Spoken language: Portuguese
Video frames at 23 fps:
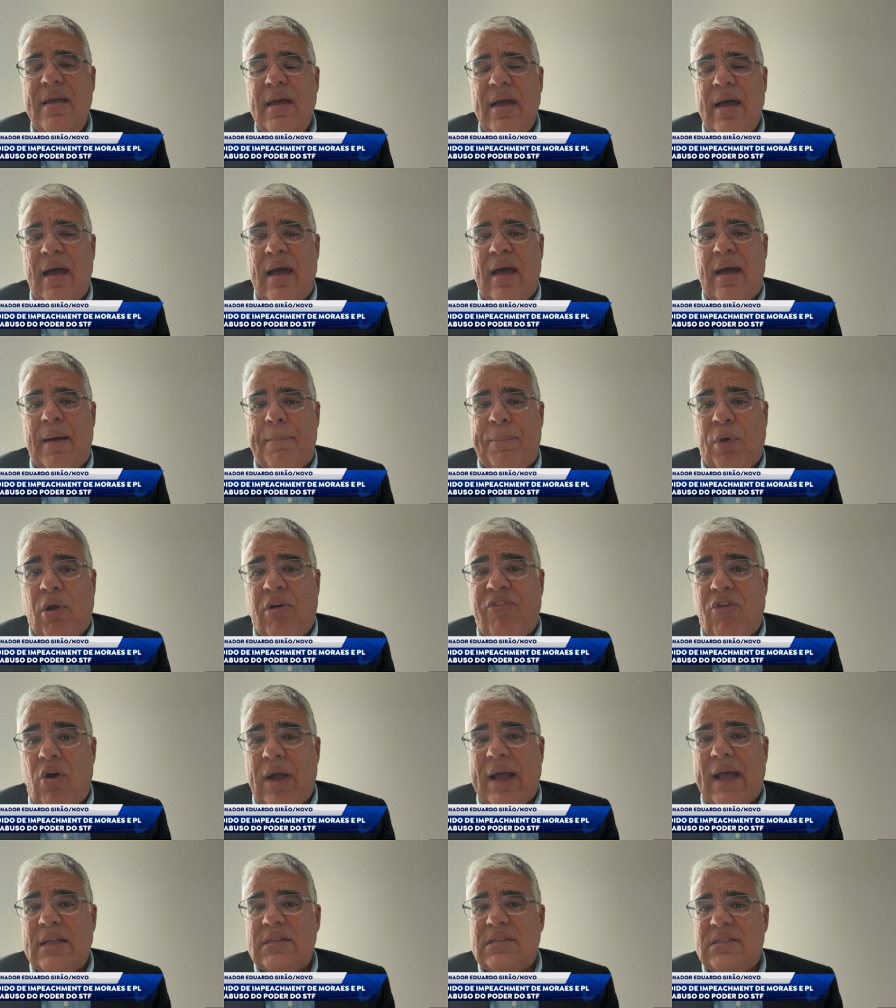a
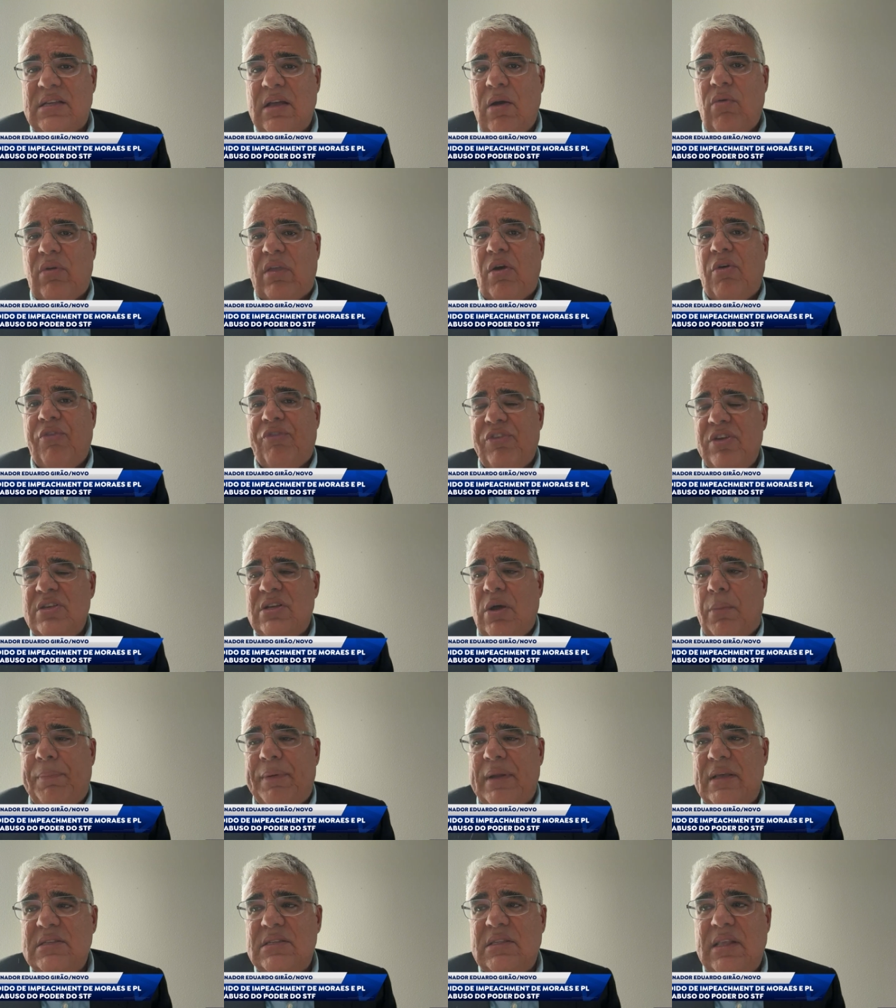provocação que eu fiz ao
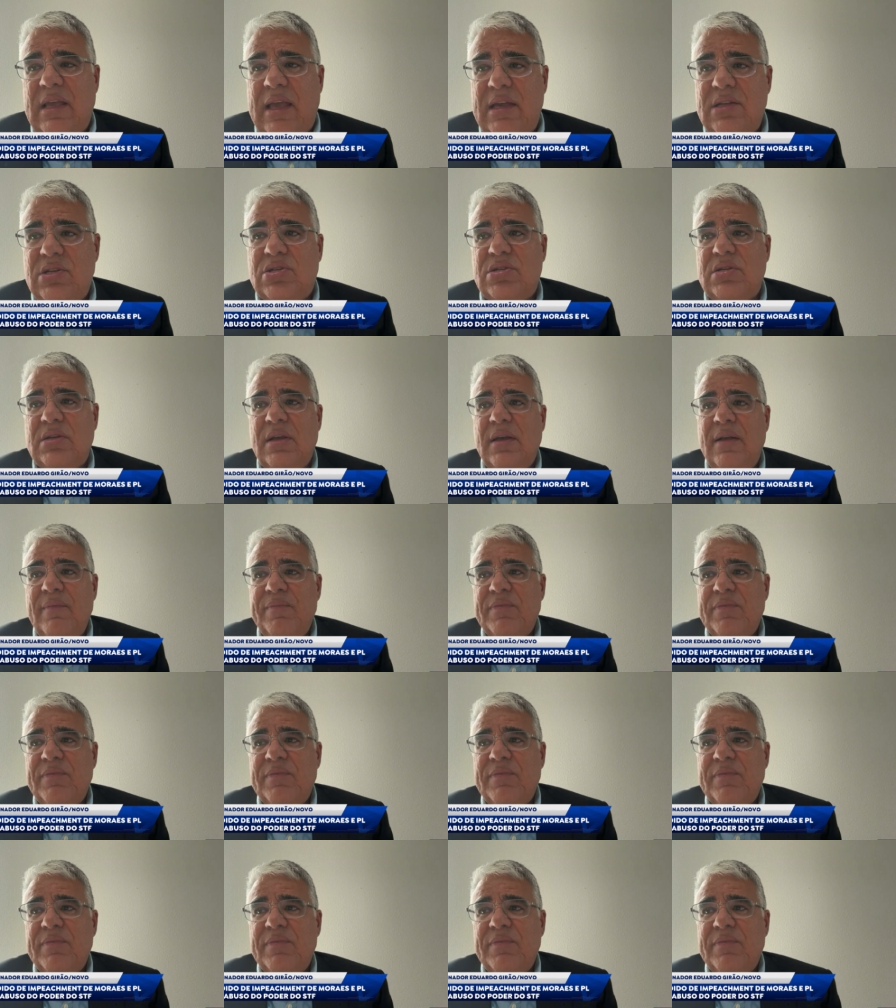presidente,